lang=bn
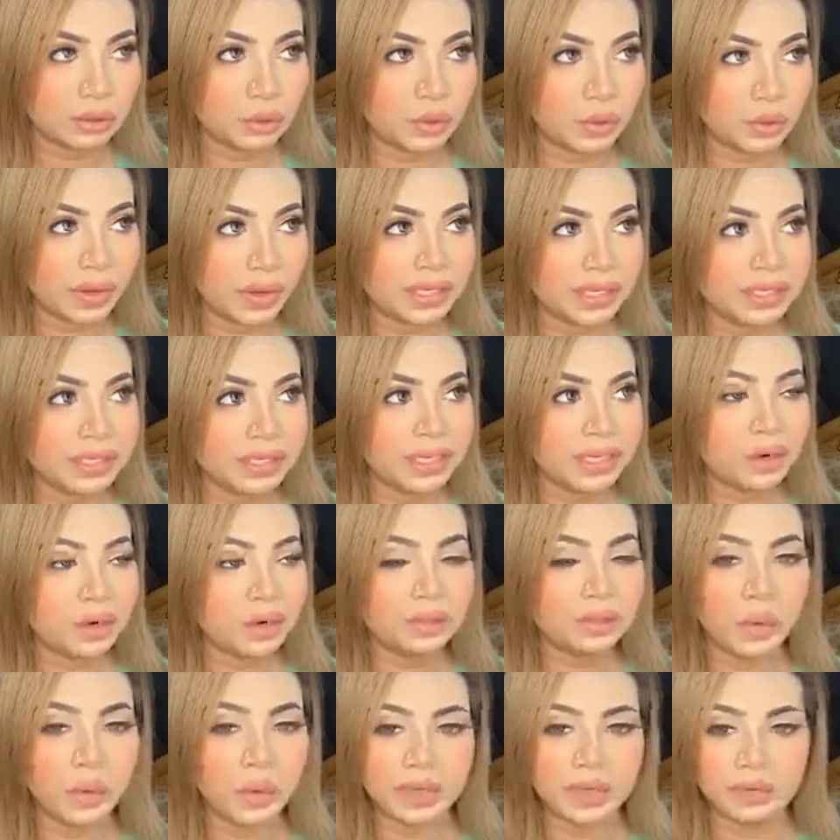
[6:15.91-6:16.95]
টোয়েন্টি অর
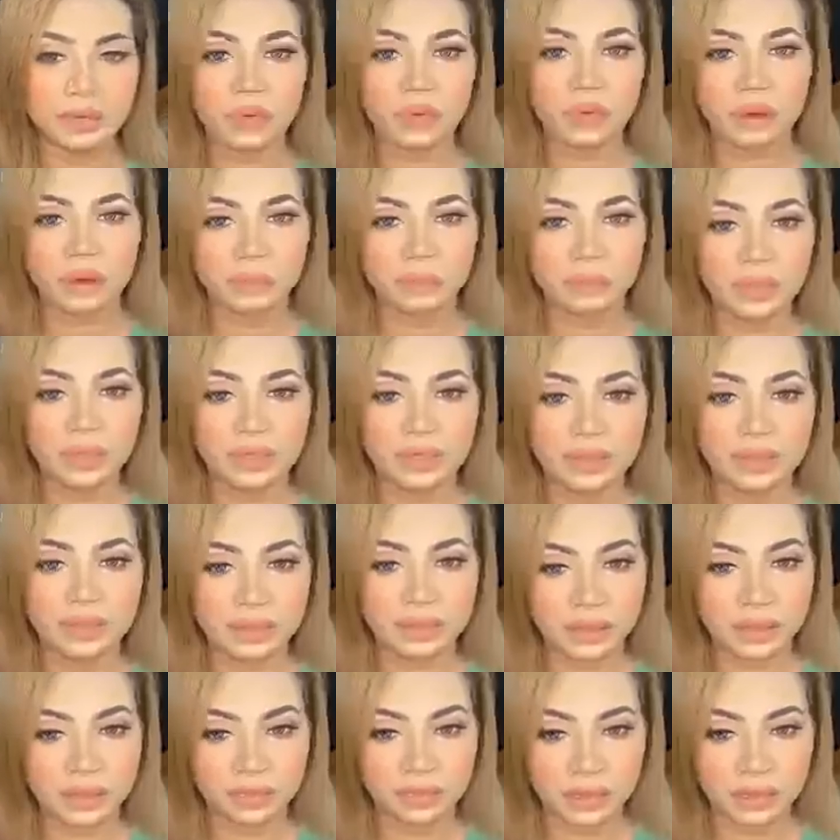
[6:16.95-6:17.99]
টোয়েন্টি ফাইভ পিসেস
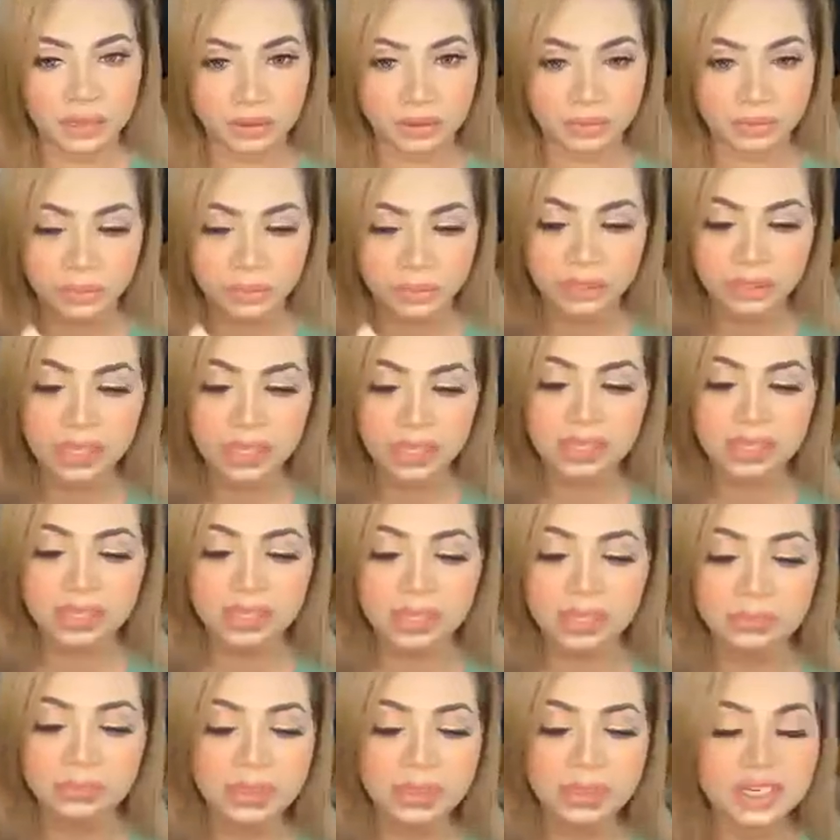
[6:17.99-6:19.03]
এভেলেবল ঠিক আছে
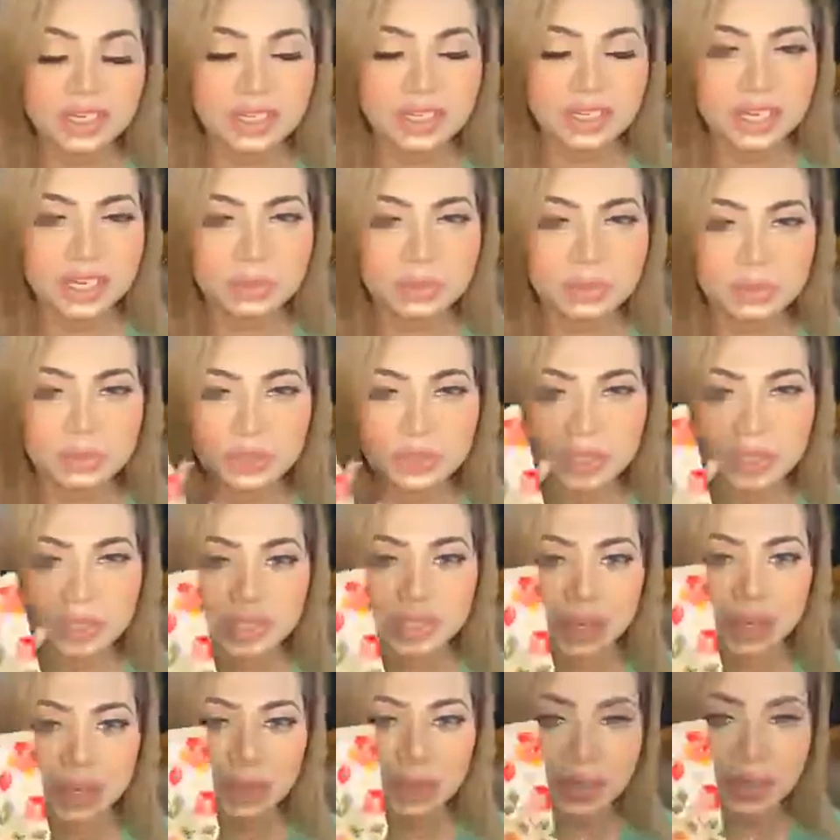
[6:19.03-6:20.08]
বিশ থেকে
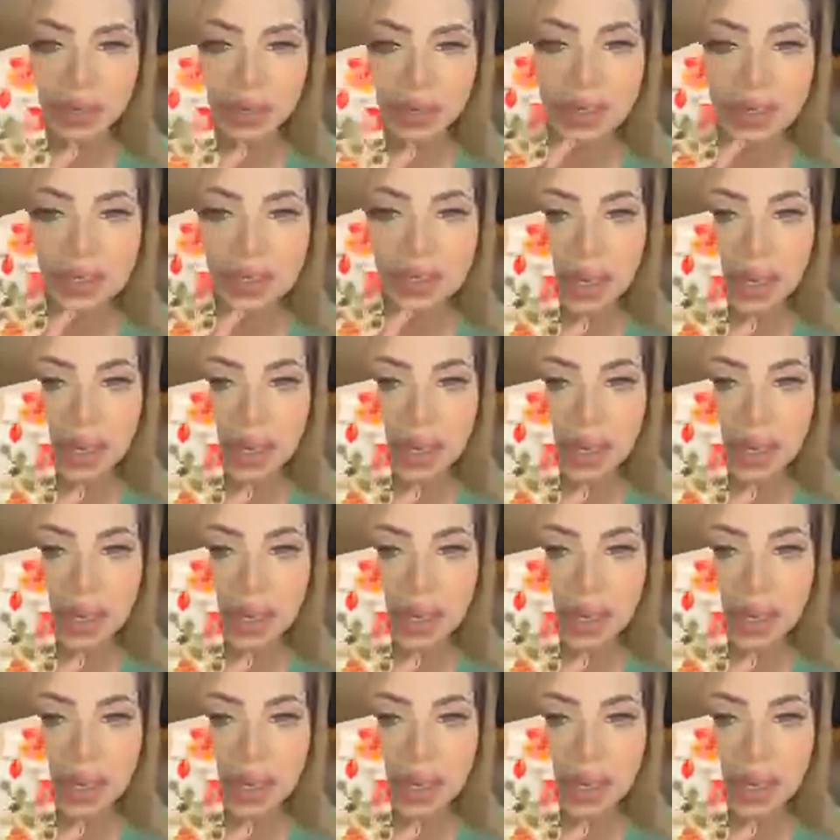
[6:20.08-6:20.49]
পঁচিশটা আমাদের